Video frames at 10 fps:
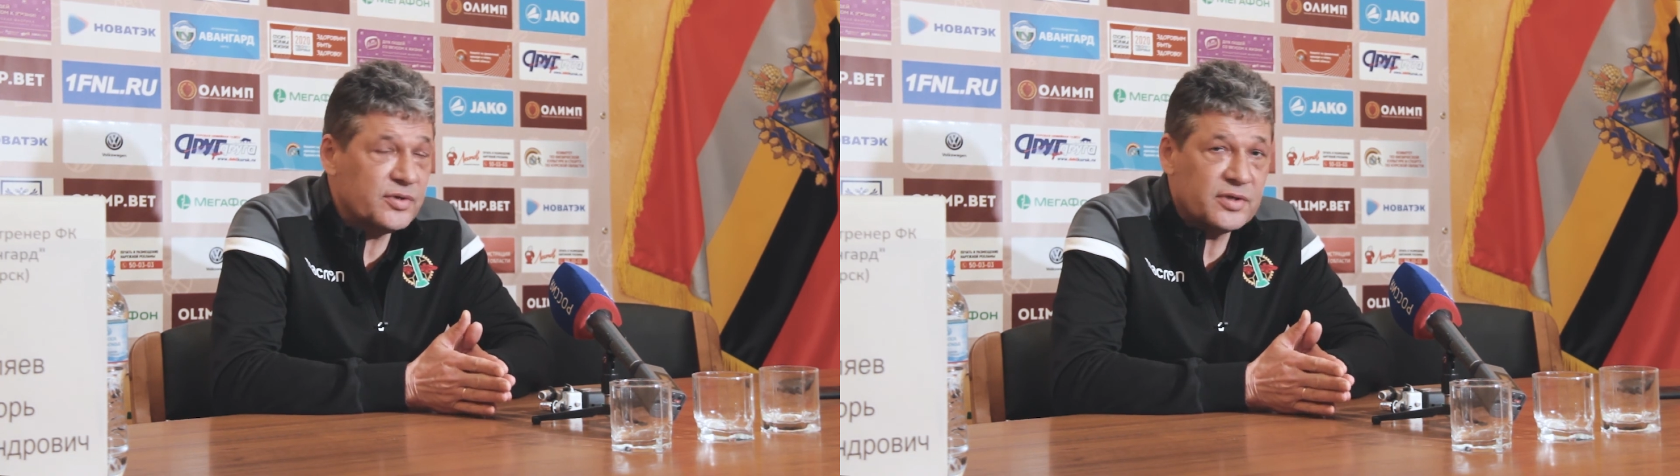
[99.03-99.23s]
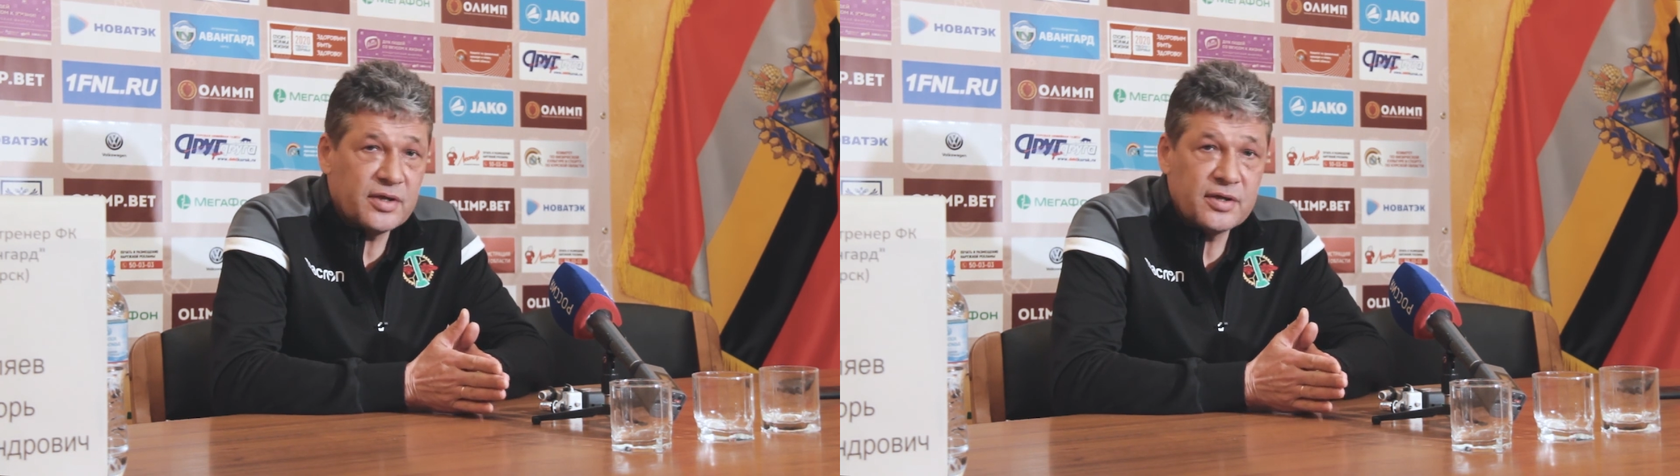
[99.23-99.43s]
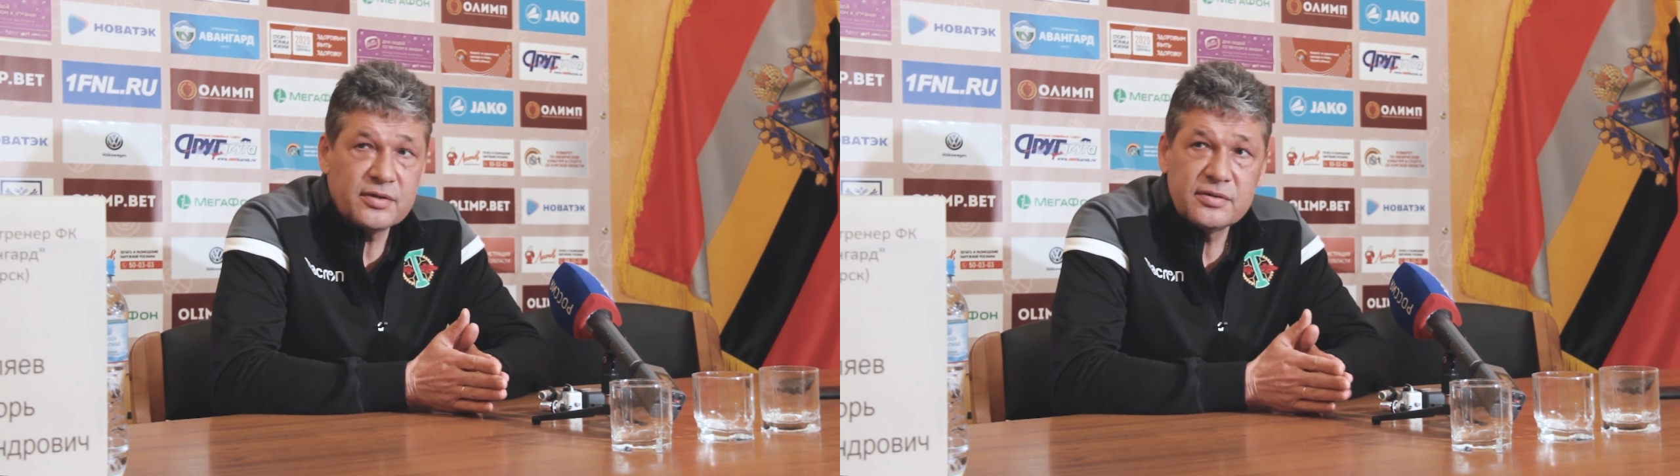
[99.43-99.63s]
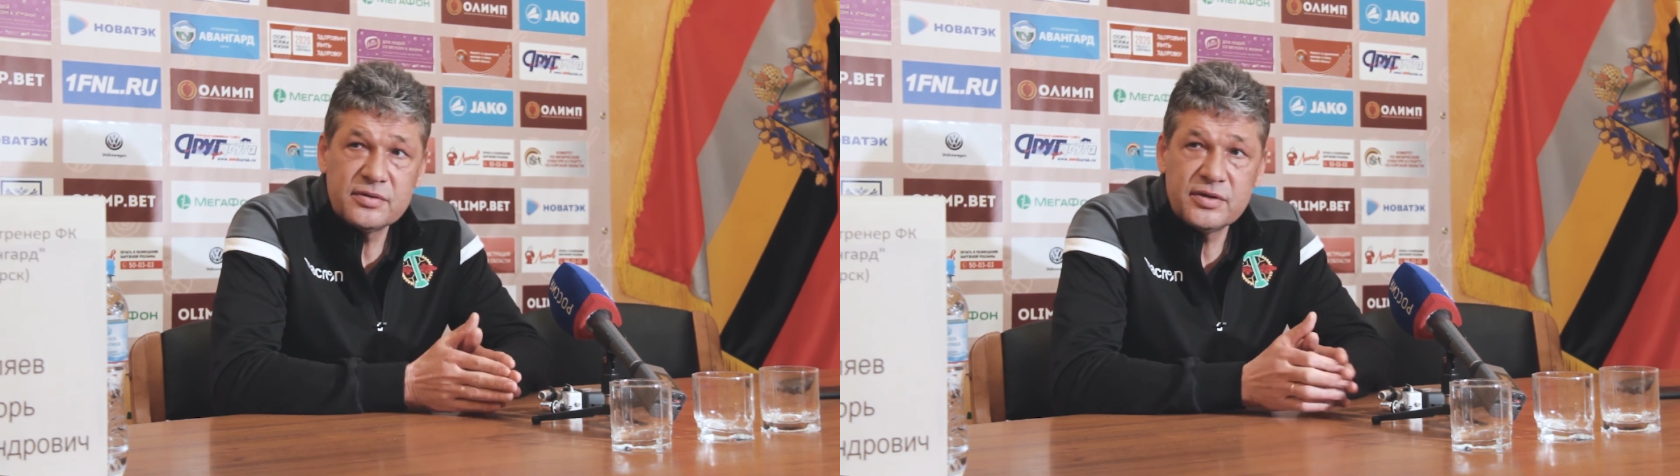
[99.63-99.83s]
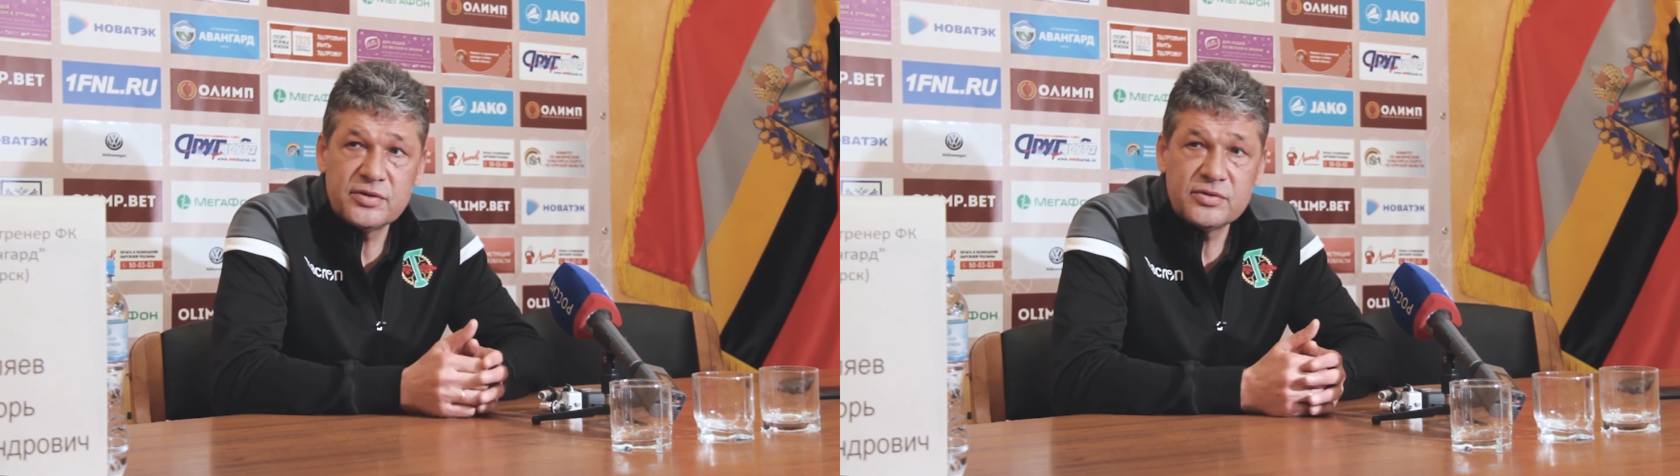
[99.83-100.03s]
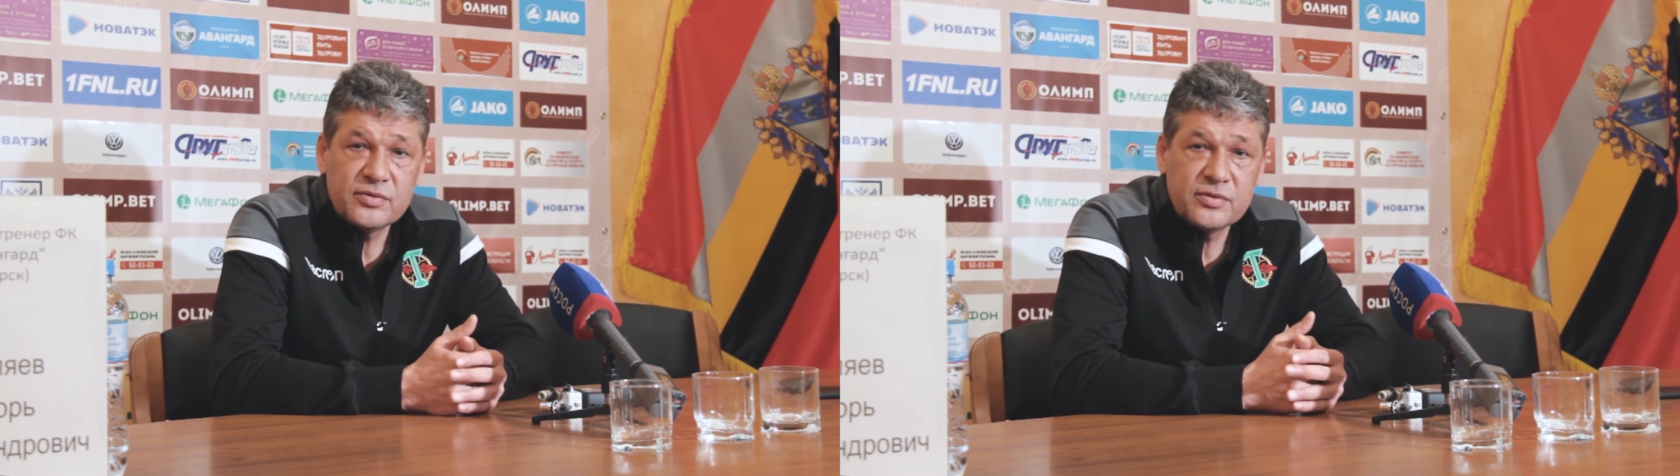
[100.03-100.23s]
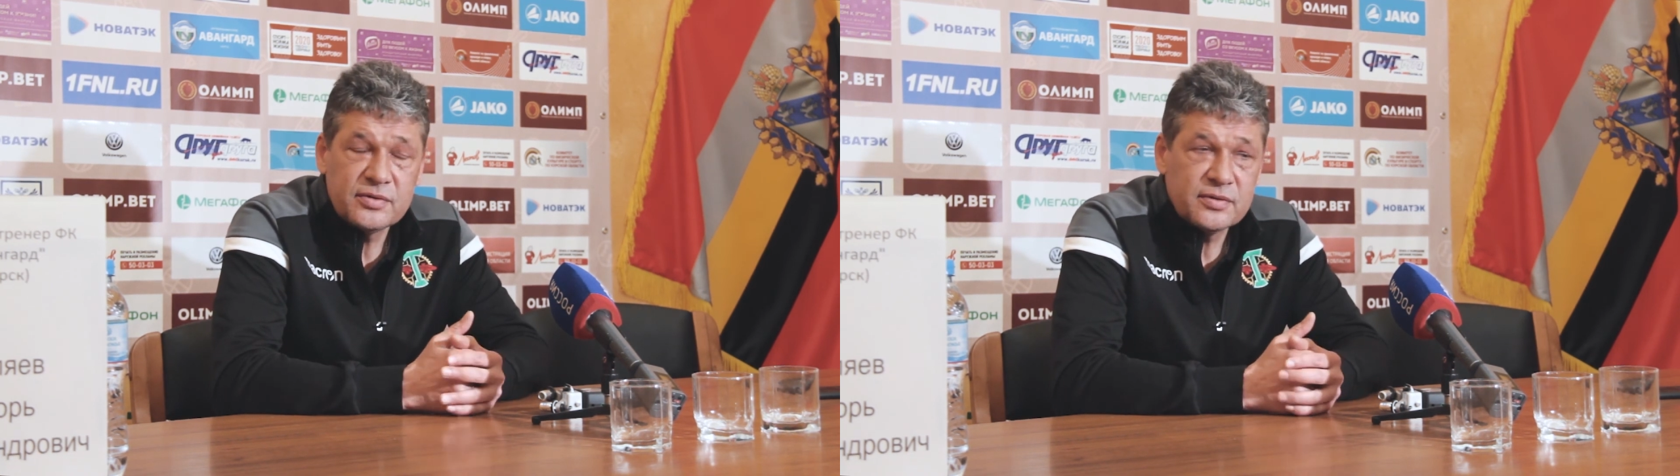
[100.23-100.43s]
нас стоят на сезон.